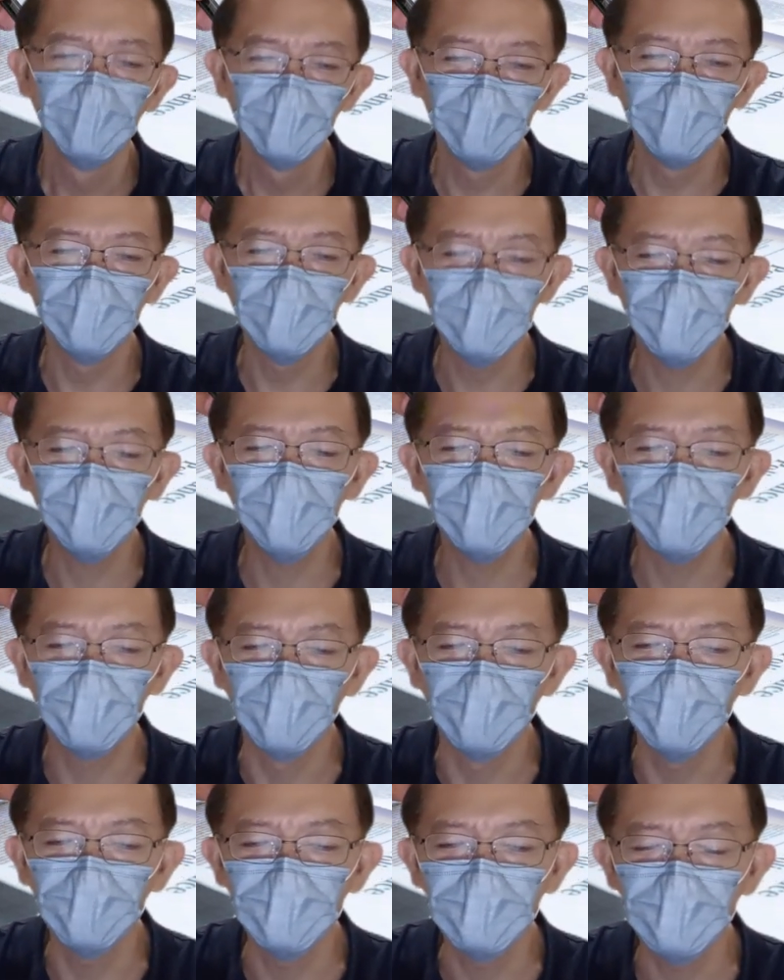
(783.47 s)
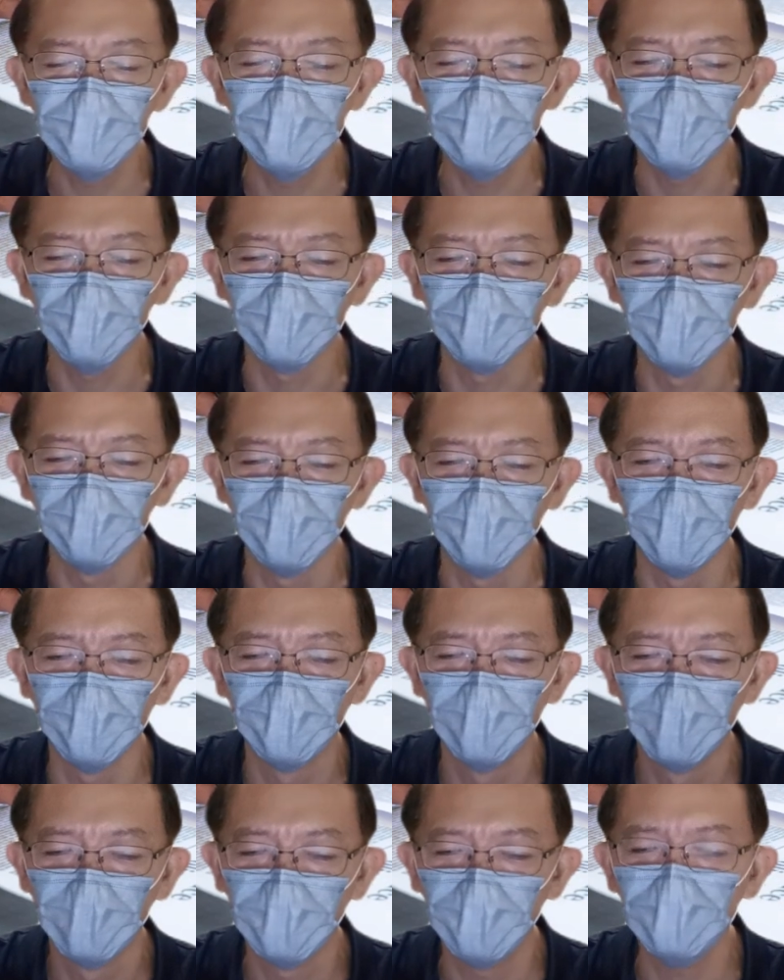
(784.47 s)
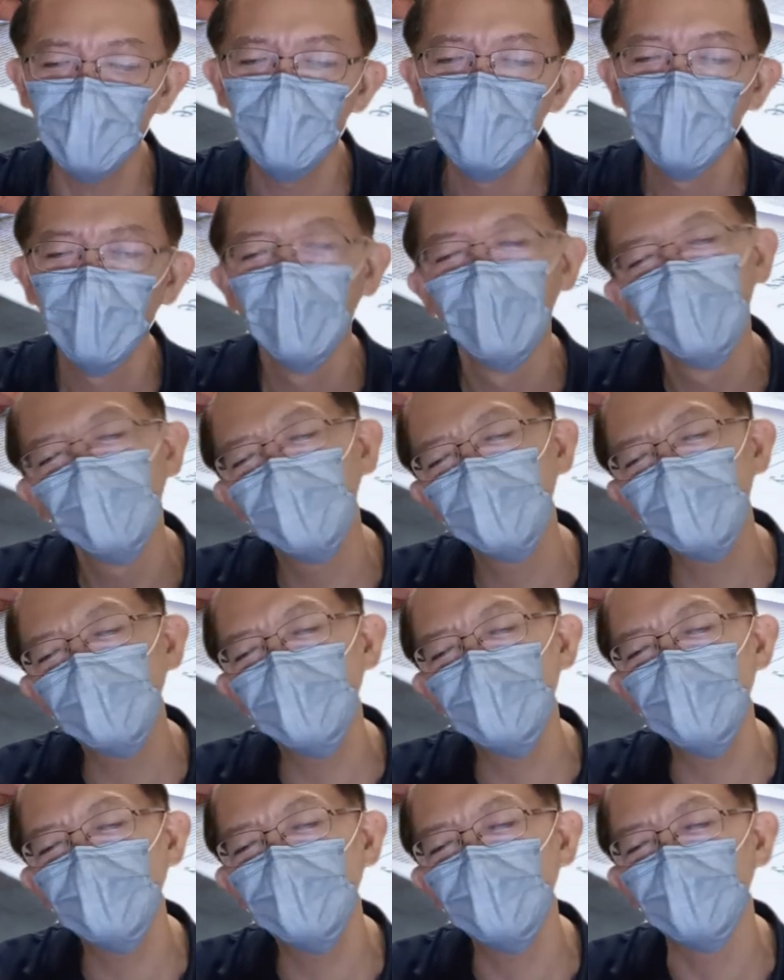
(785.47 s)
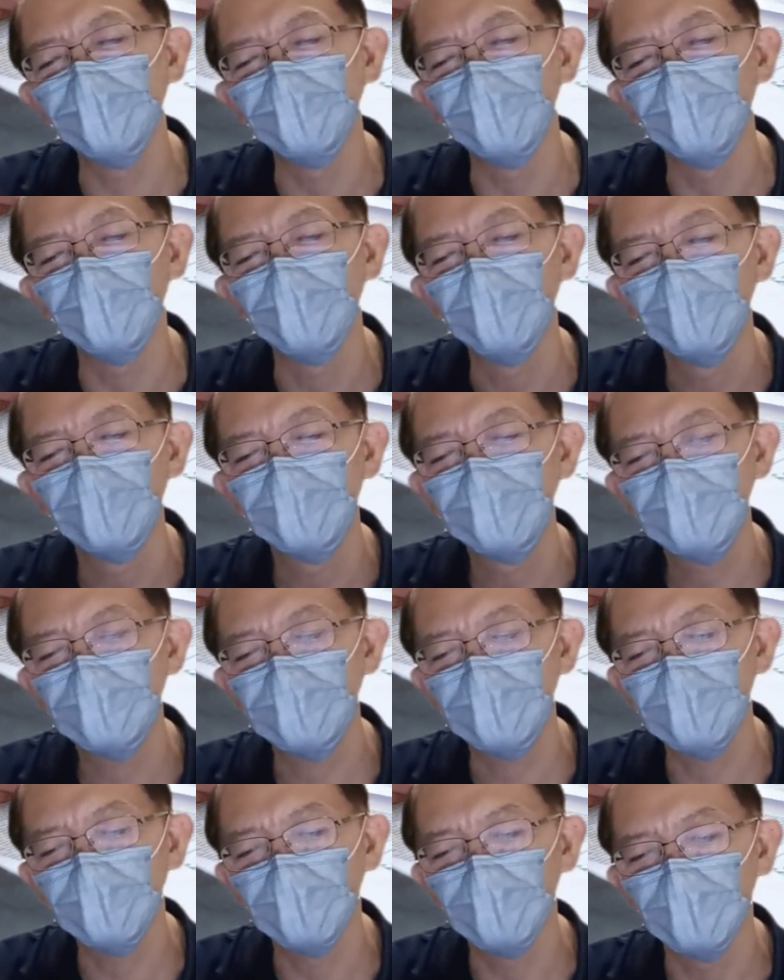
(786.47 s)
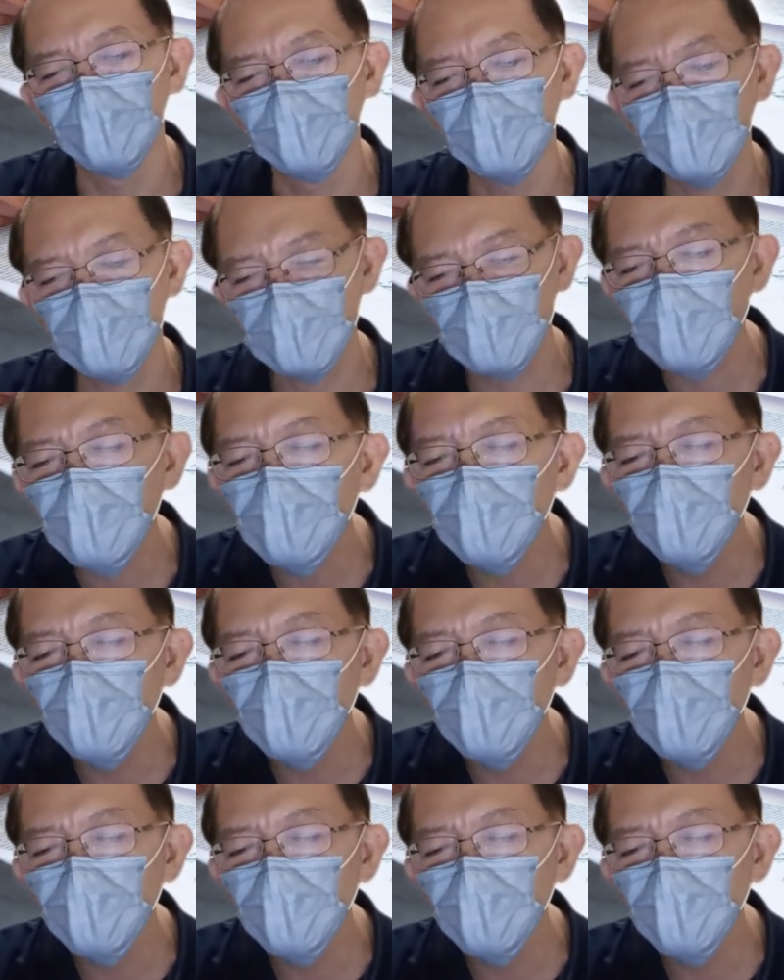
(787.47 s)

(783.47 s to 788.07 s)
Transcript: 有钱人很会计较的。好，那第七点呢，这个税